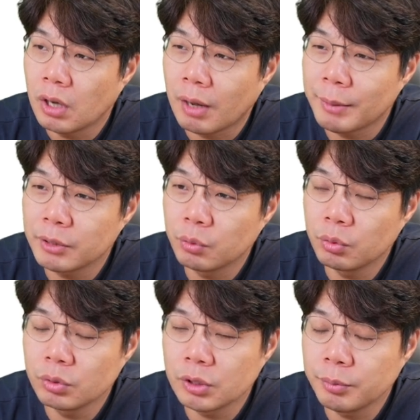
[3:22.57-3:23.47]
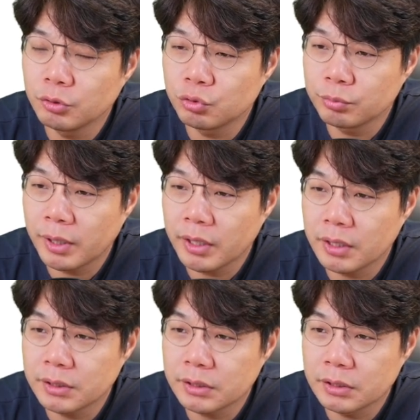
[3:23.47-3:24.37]
아마도 이번 주말에
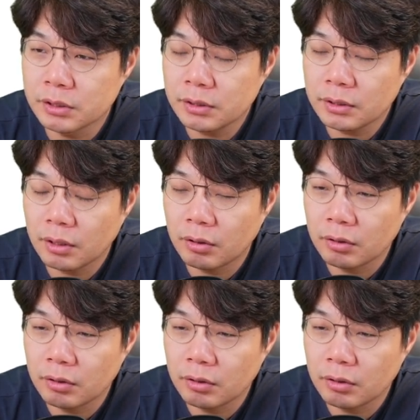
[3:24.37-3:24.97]
있을